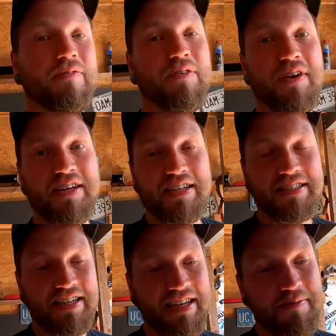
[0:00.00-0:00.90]
Wir werden
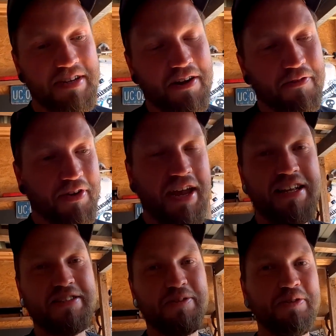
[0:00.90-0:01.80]
das Ding nämlich auf
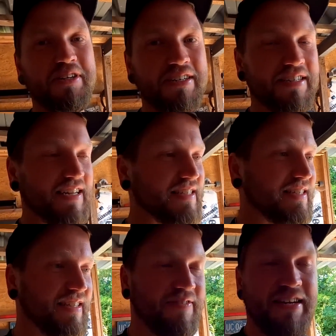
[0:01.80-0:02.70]
Herz und Nieren
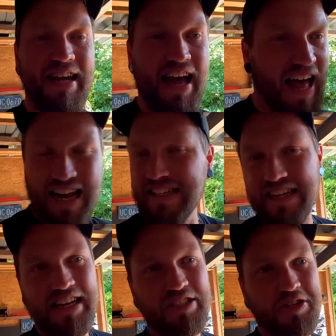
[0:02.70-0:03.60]
testen. Ich werde da
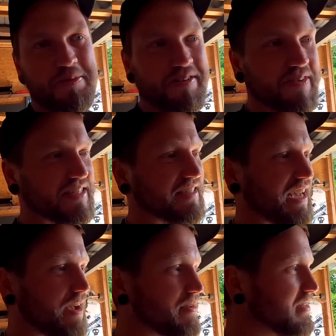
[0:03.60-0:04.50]
alles ranstöpseln, was ich
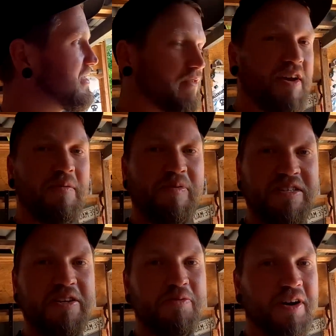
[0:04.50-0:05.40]
habe. Wir werden ein
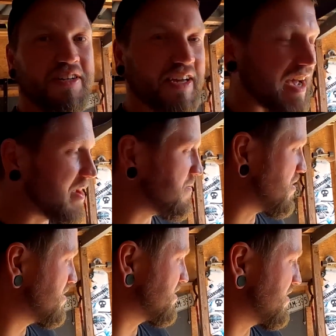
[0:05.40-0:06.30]
bisschen übertreiben
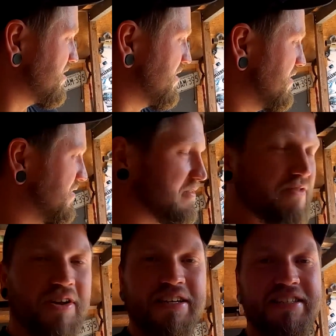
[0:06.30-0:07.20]
heute, weil
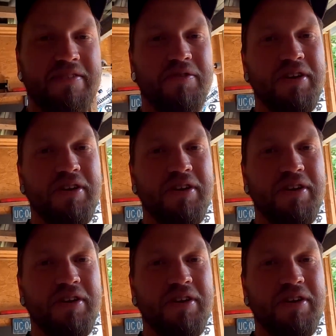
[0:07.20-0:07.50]
wir wollen das Ding